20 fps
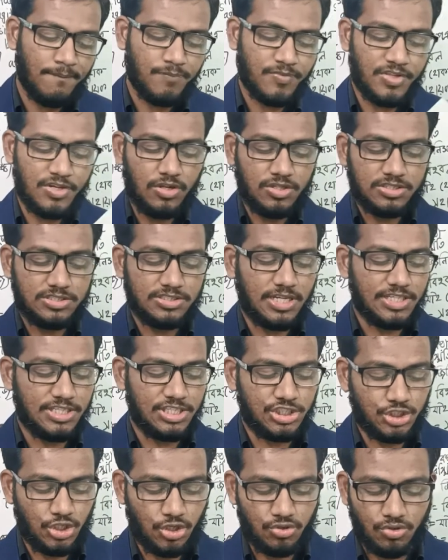তিনি হচ্ছেন
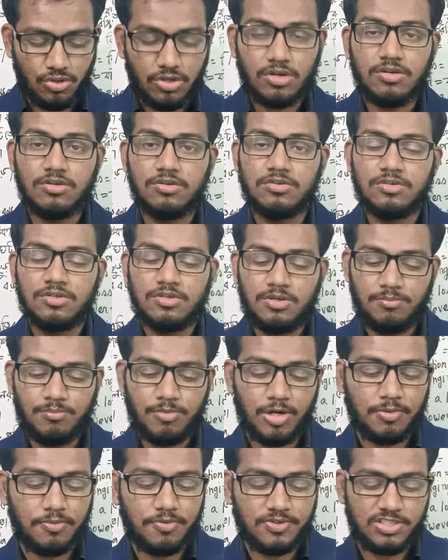জাতির জনক
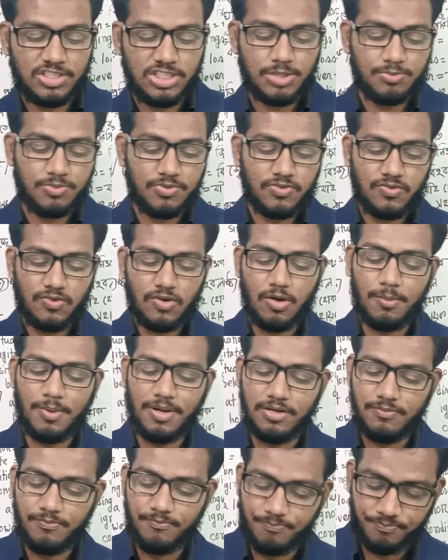বঙ্গবন্ধু শেখ মুজিবুর
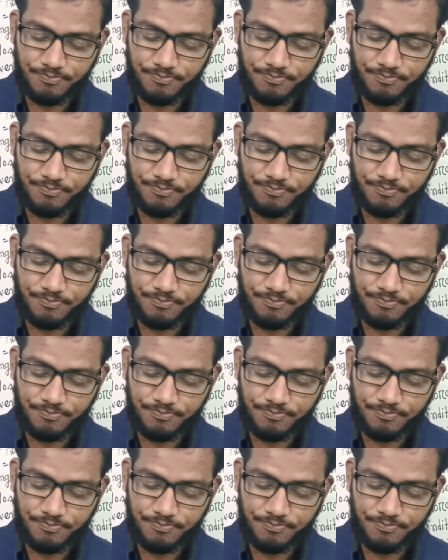রহমান